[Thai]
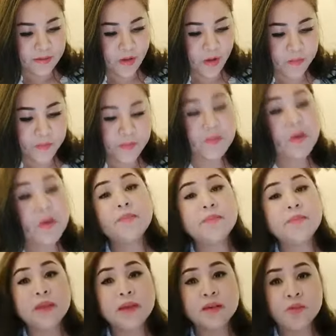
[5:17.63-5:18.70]
ออกนึกว่า
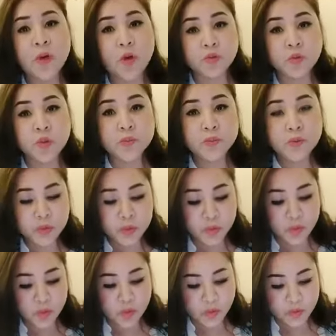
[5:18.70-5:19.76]
ยังสองทุ่มอยู่
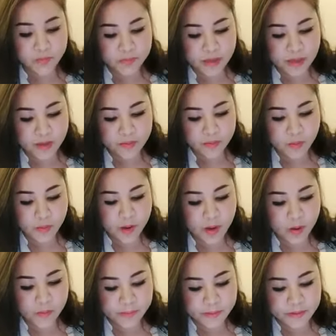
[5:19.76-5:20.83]
นะ เพราะว่าอ
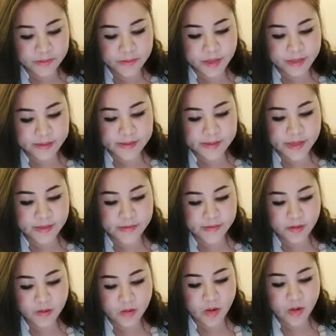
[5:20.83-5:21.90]
อกเพิ่งเรียนเสร็จ
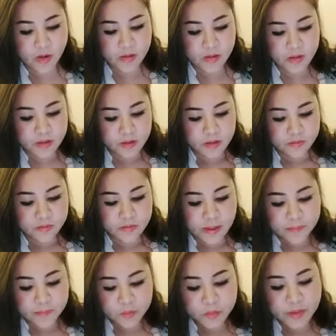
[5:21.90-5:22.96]
แล้วก็
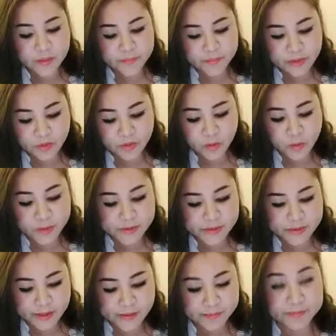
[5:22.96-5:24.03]
ทำนู่นทำนี่เนอะกว่าจะ
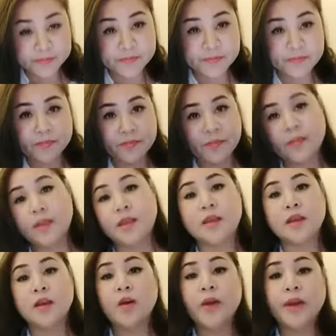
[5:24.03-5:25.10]
เสร็จอ
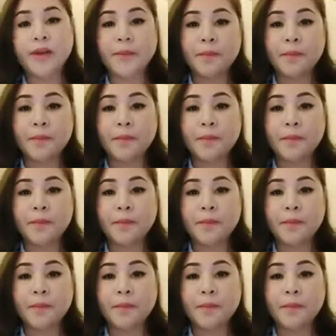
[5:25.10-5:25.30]
โอเค